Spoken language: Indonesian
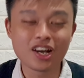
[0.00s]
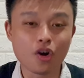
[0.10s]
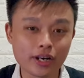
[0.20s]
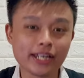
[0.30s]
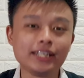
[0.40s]

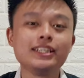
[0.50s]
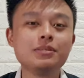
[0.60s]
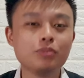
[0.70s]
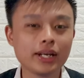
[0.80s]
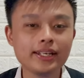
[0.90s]
Oke,
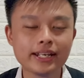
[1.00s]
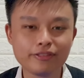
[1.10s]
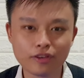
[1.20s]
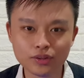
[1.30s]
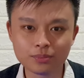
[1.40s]
dimulai dari
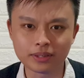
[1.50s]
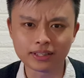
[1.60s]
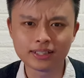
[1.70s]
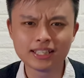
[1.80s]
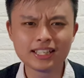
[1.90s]
volume.
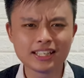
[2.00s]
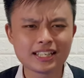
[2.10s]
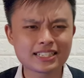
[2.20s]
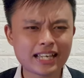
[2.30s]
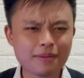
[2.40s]

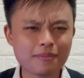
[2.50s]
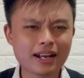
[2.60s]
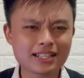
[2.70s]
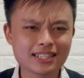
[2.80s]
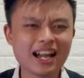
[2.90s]
Saya
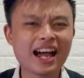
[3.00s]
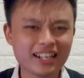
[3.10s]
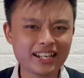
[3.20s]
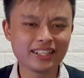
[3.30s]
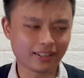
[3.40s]
merasa
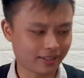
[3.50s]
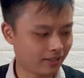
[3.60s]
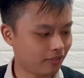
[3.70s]
anehnya